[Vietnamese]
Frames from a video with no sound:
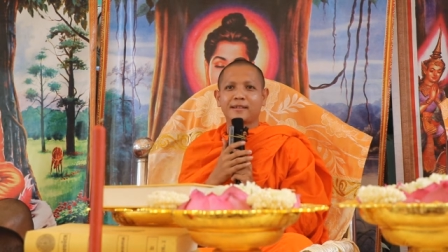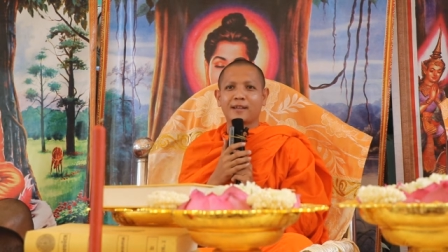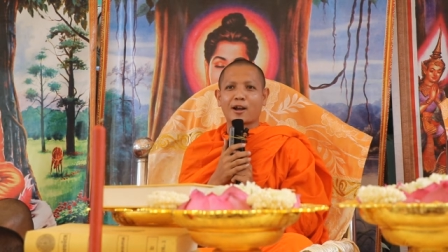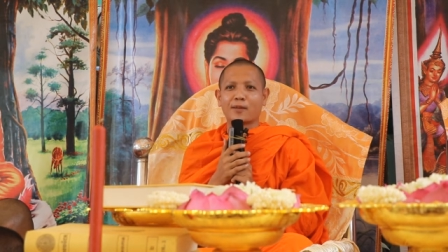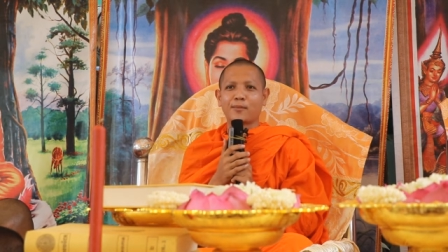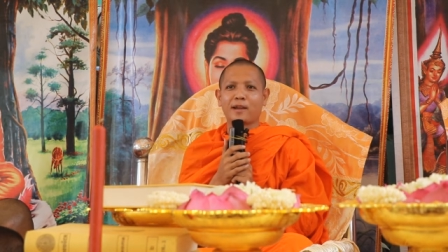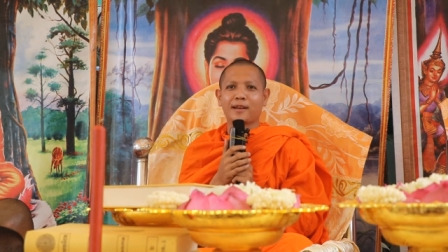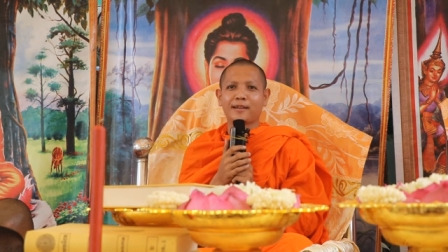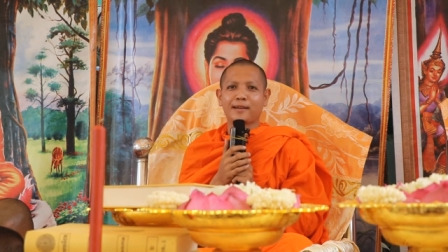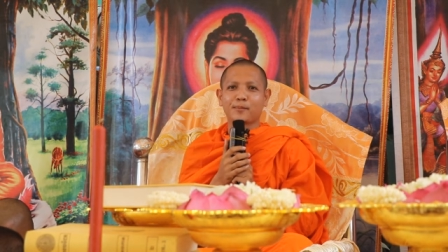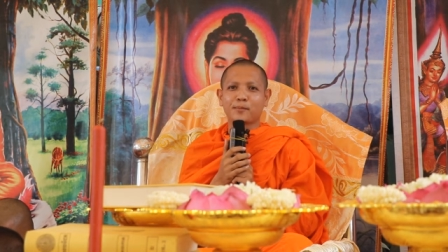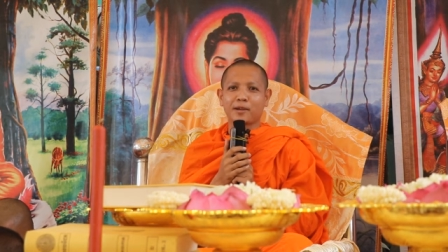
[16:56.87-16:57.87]
đòn miền
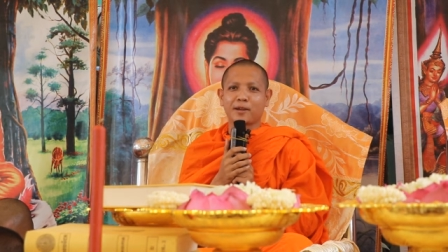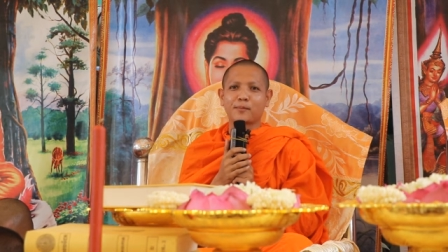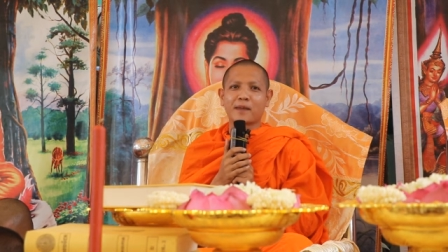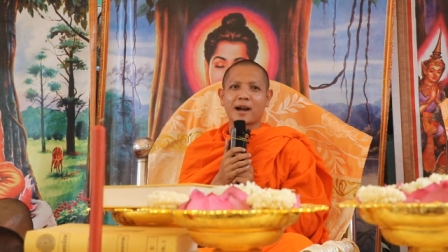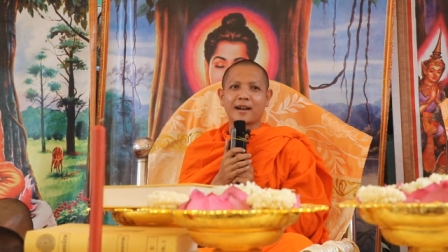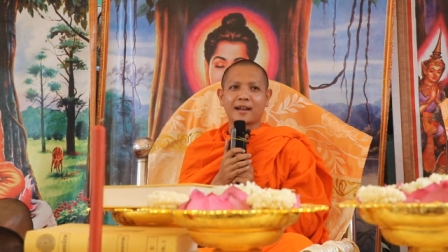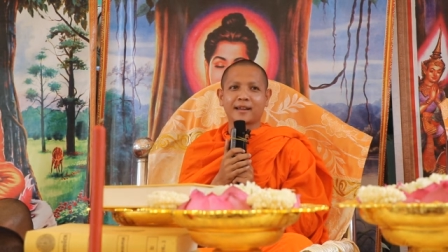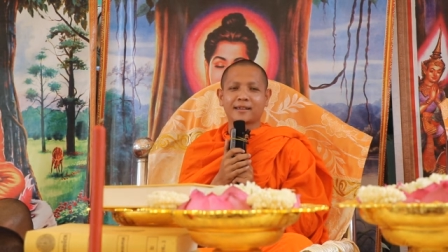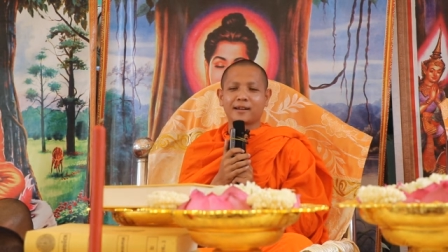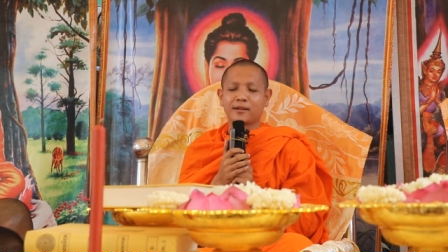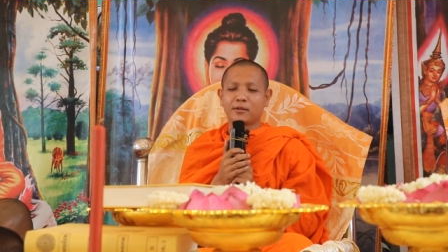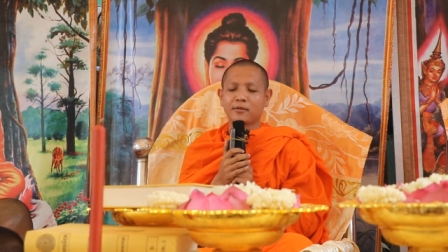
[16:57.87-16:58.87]
tít việt ba ngạt
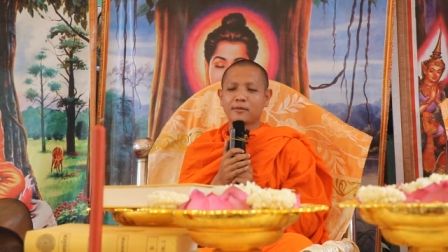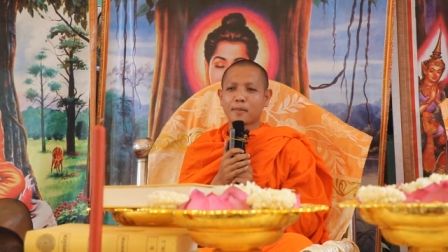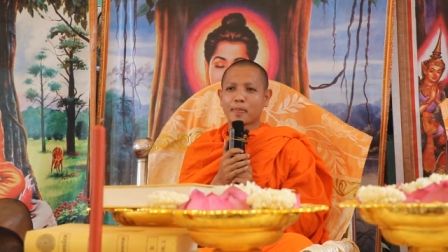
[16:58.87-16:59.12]
tận nó